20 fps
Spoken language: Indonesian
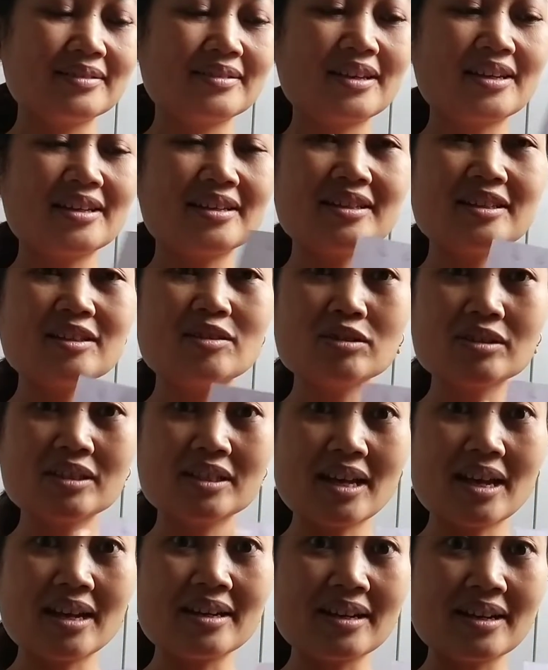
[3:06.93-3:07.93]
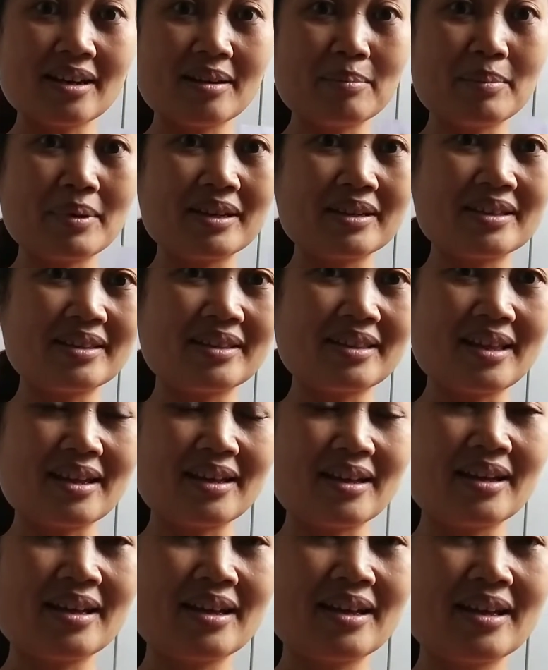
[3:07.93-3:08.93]
nah ini terus ada nama
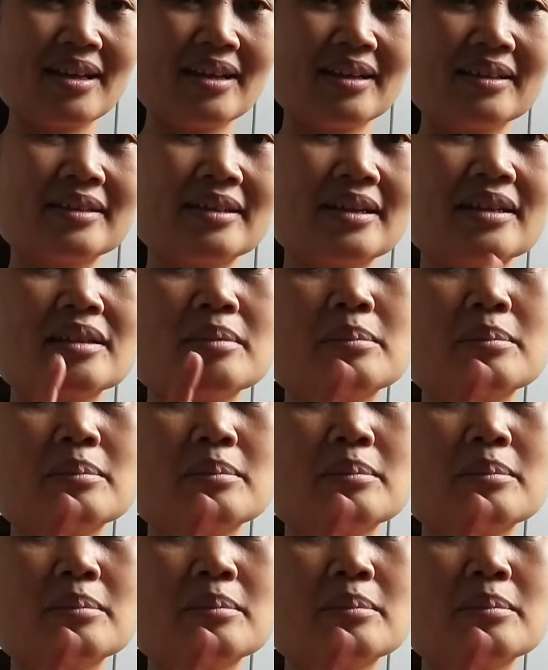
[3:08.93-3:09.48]
kita nah